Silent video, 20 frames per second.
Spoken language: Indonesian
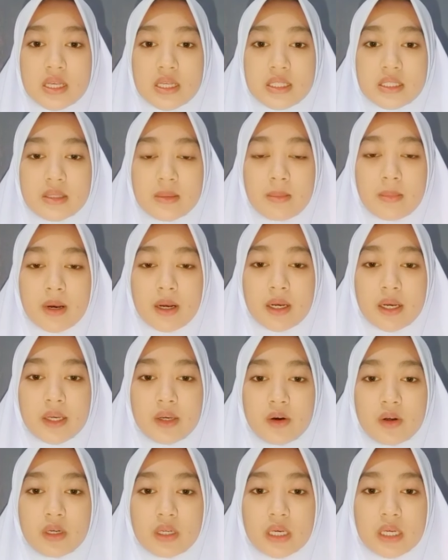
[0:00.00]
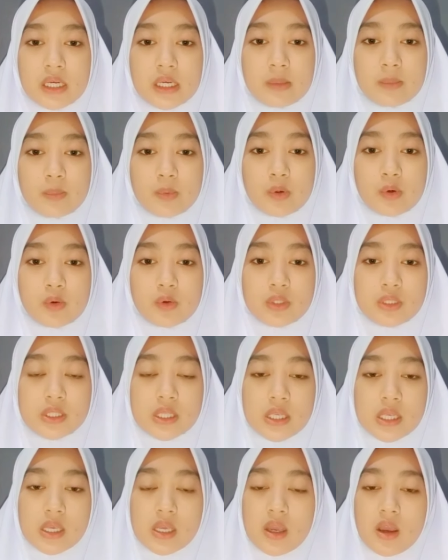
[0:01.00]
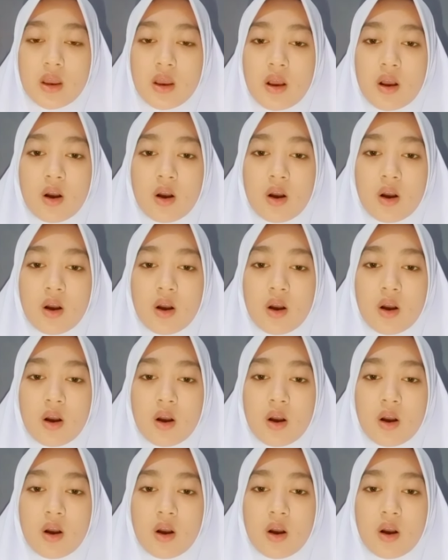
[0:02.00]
sebagai organ reproduksi,